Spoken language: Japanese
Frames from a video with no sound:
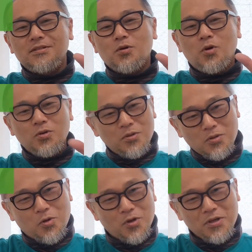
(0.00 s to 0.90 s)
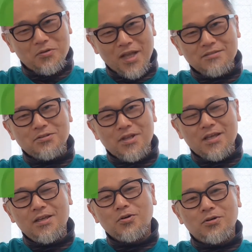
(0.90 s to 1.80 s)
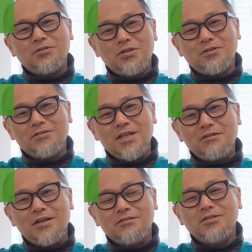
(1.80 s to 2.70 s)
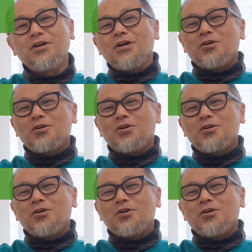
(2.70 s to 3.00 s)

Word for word: このこれをやるとねこの教材をやると